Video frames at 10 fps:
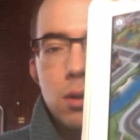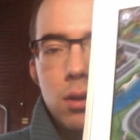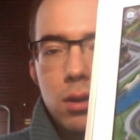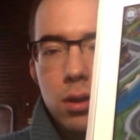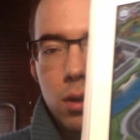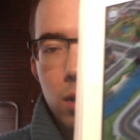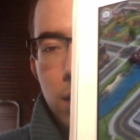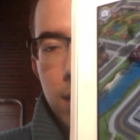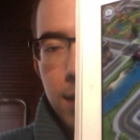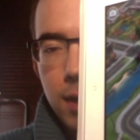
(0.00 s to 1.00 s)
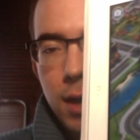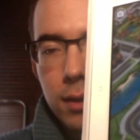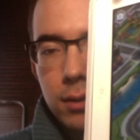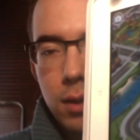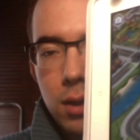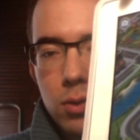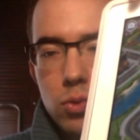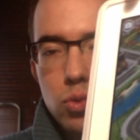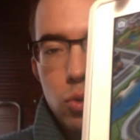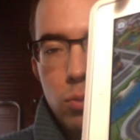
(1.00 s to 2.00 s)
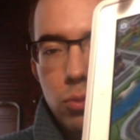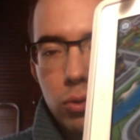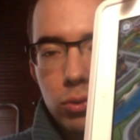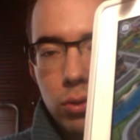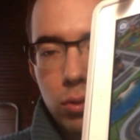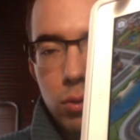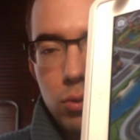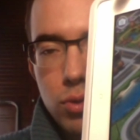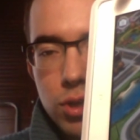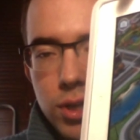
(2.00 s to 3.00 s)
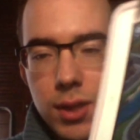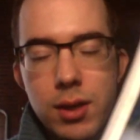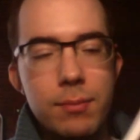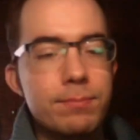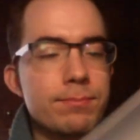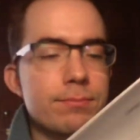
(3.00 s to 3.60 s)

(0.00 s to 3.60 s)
eh, cliccate sul mondo con l'uscita.